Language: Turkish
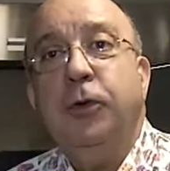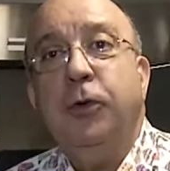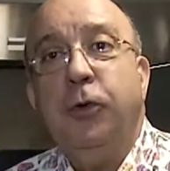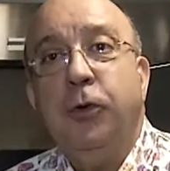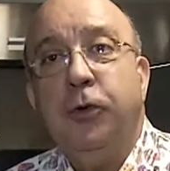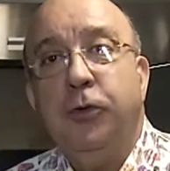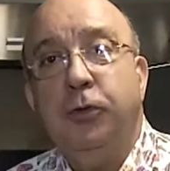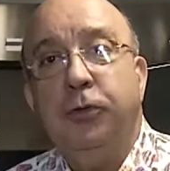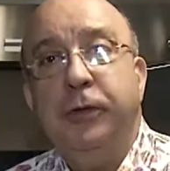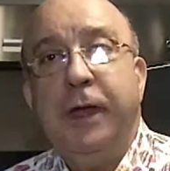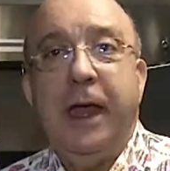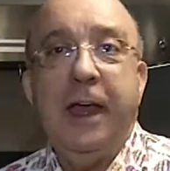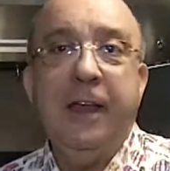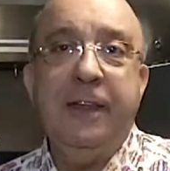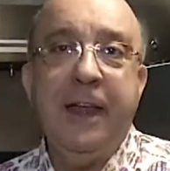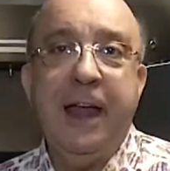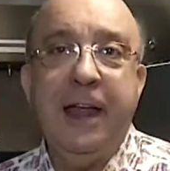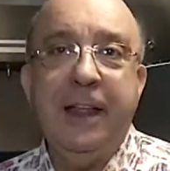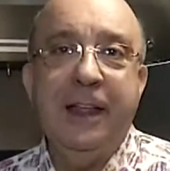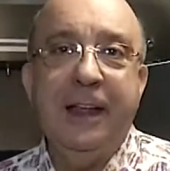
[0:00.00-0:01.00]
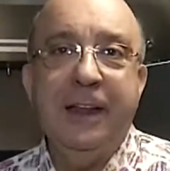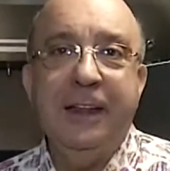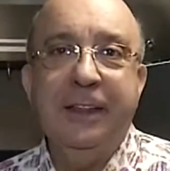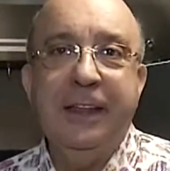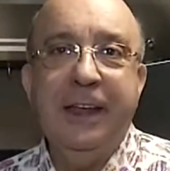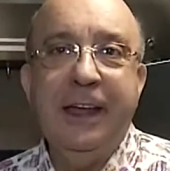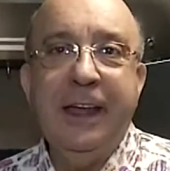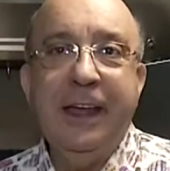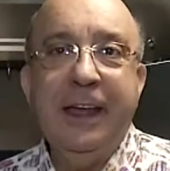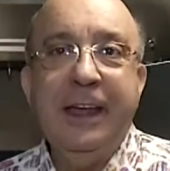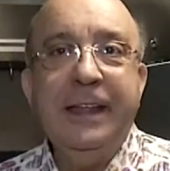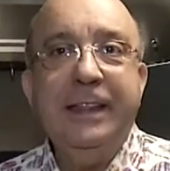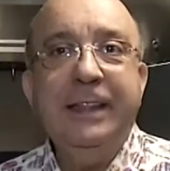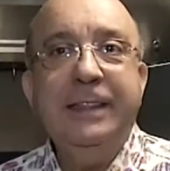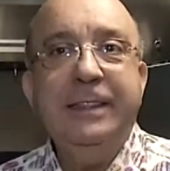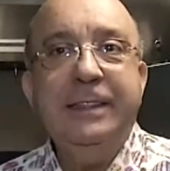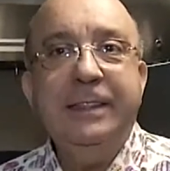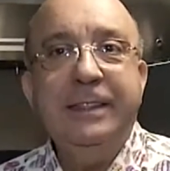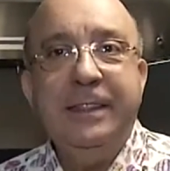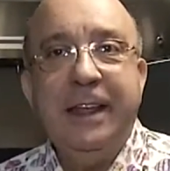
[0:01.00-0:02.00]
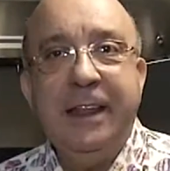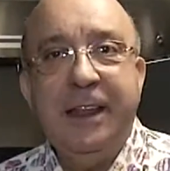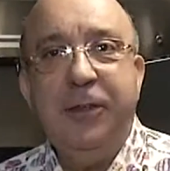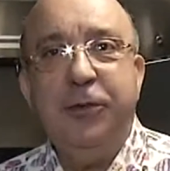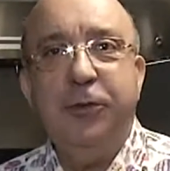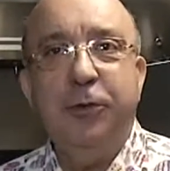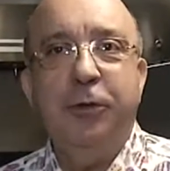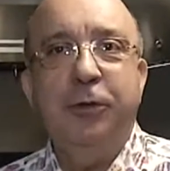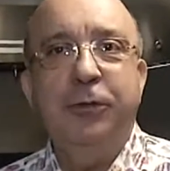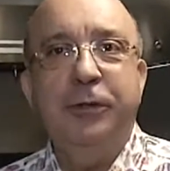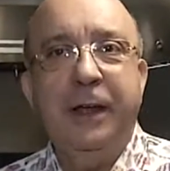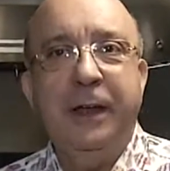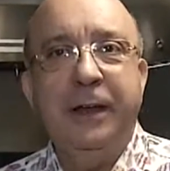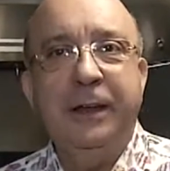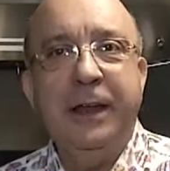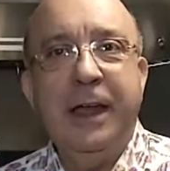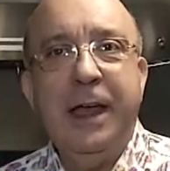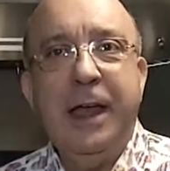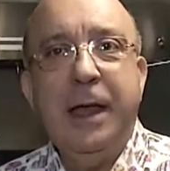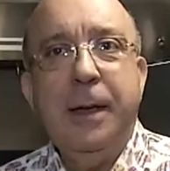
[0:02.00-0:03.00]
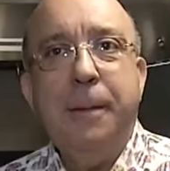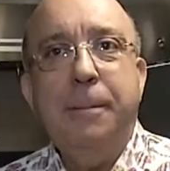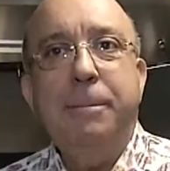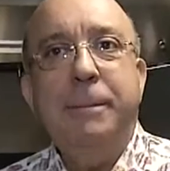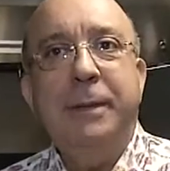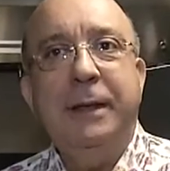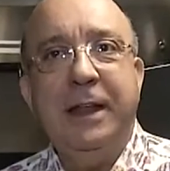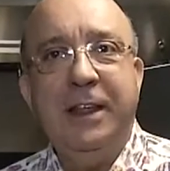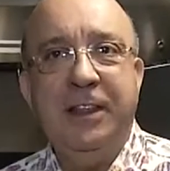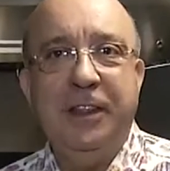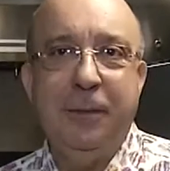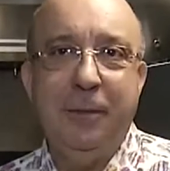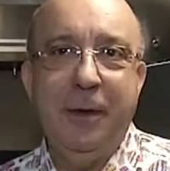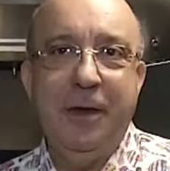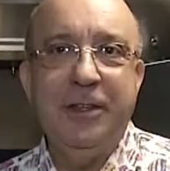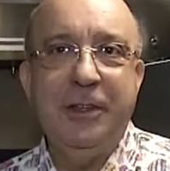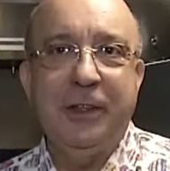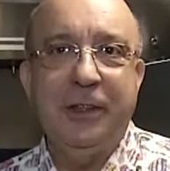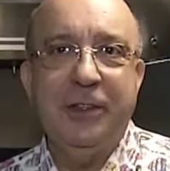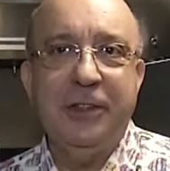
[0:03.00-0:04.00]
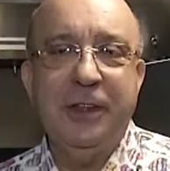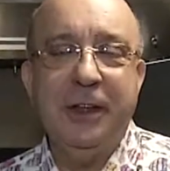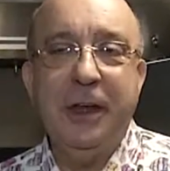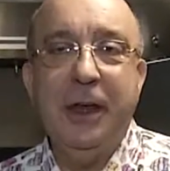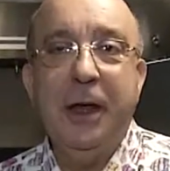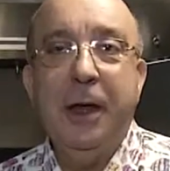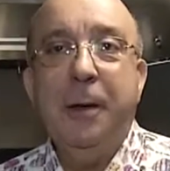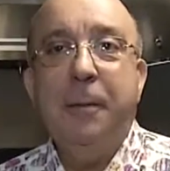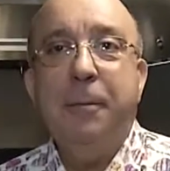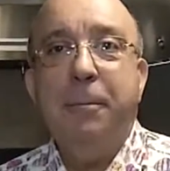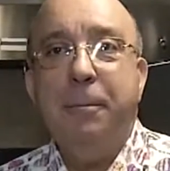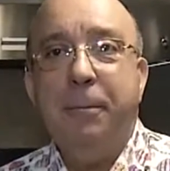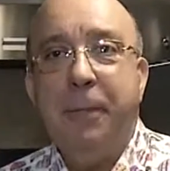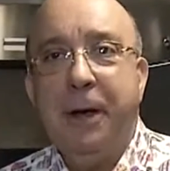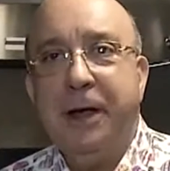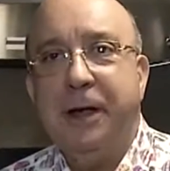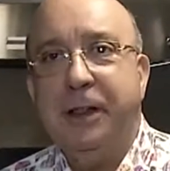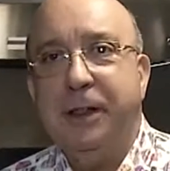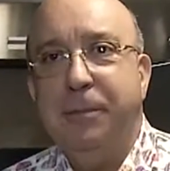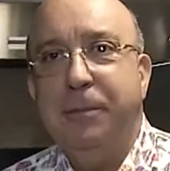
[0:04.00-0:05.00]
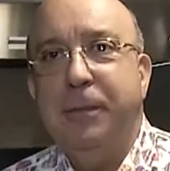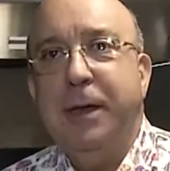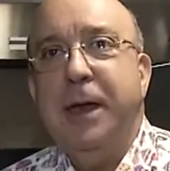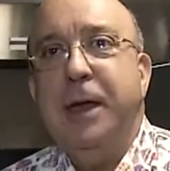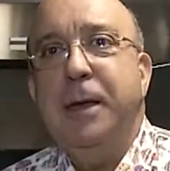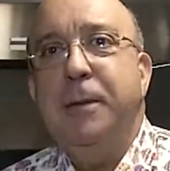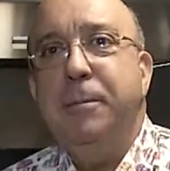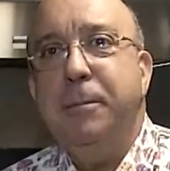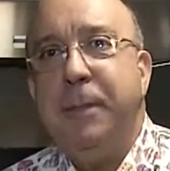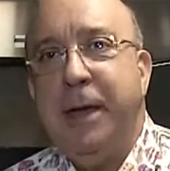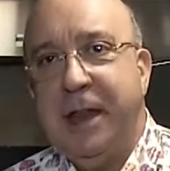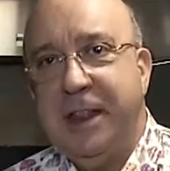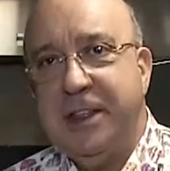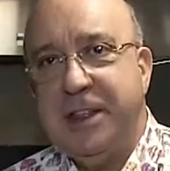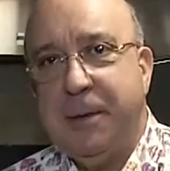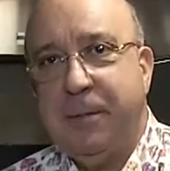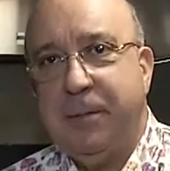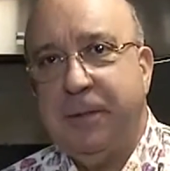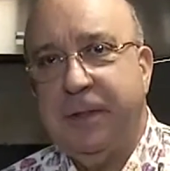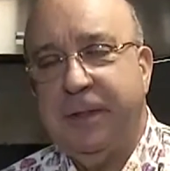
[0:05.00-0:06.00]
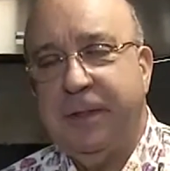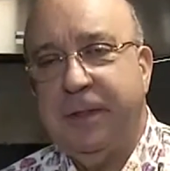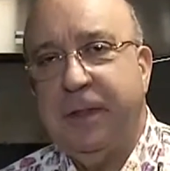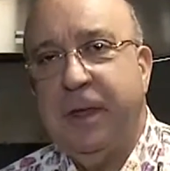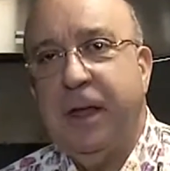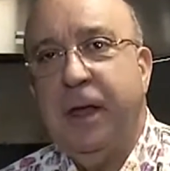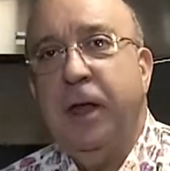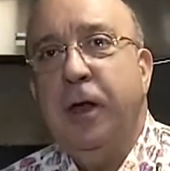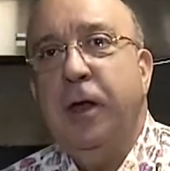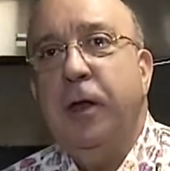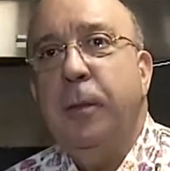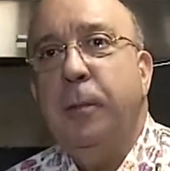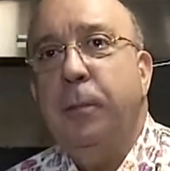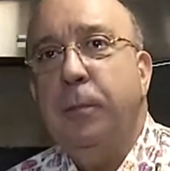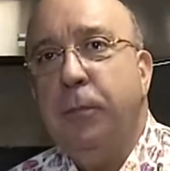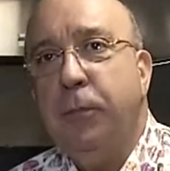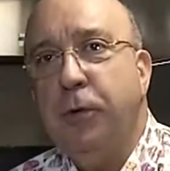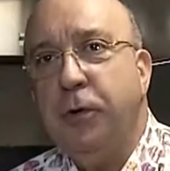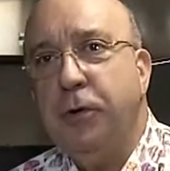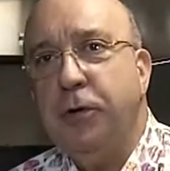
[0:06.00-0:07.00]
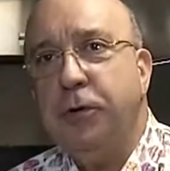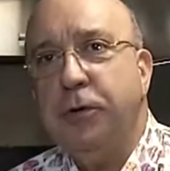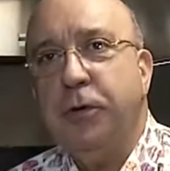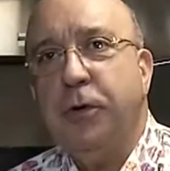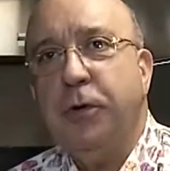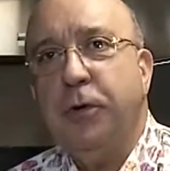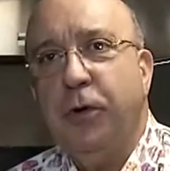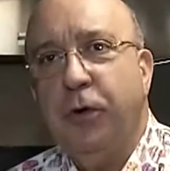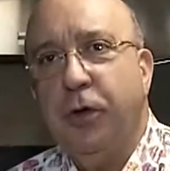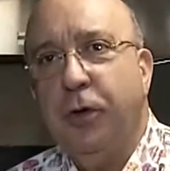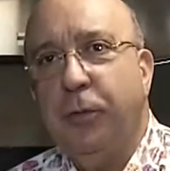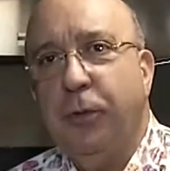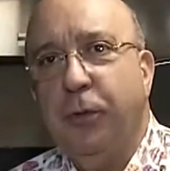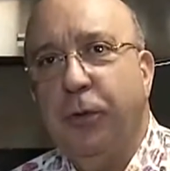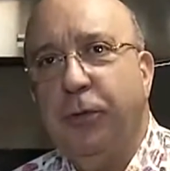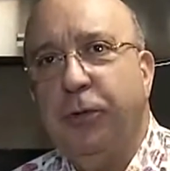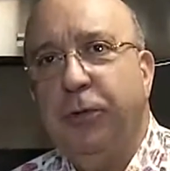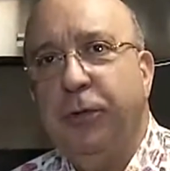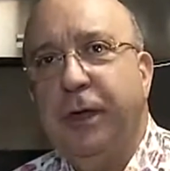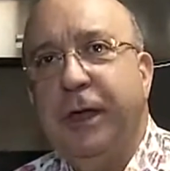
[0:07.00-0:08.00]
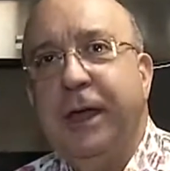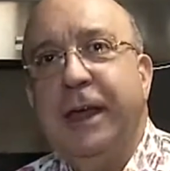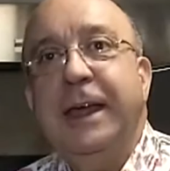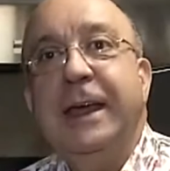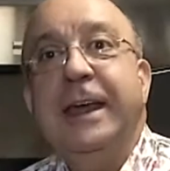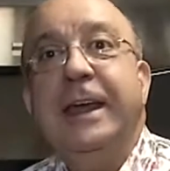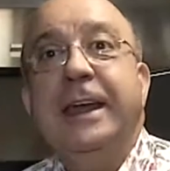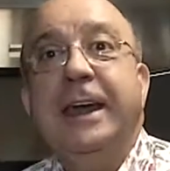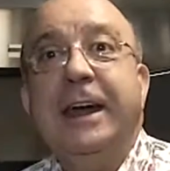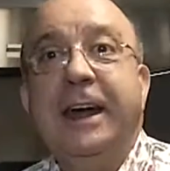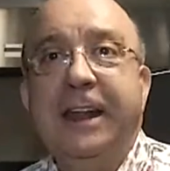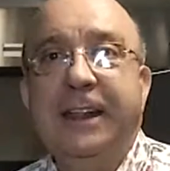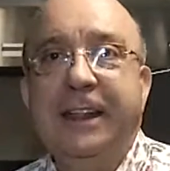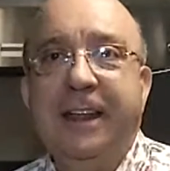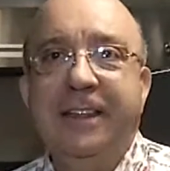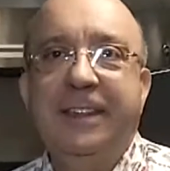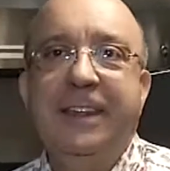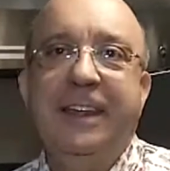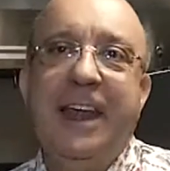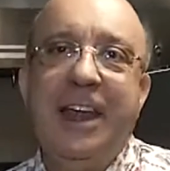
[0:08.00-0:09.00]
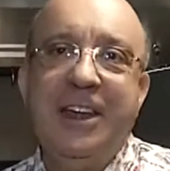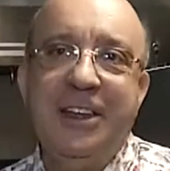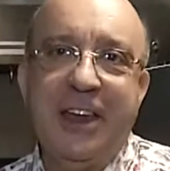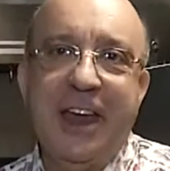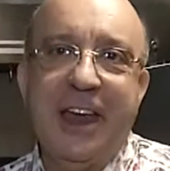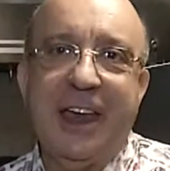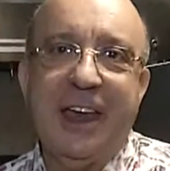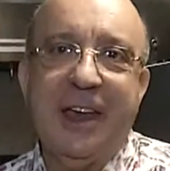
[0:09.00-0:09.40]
güzide eserlerini deniz ürünleriyle birleştirmeye çalıştık. Bakalım beğenecek misiniz? Bugünkü konumuz karidesli keşkek.